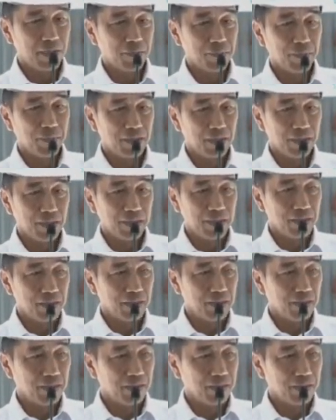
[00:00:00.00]
para
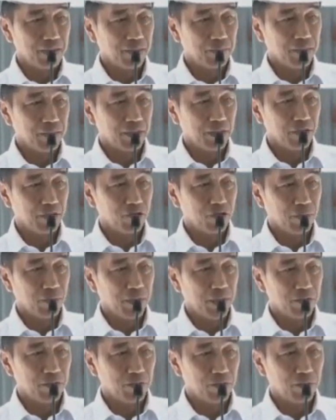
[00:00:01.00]
Menteri Kabinet
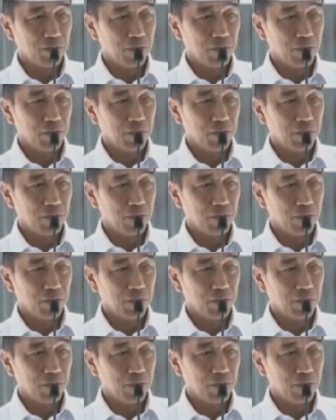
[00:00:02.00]
Indonesia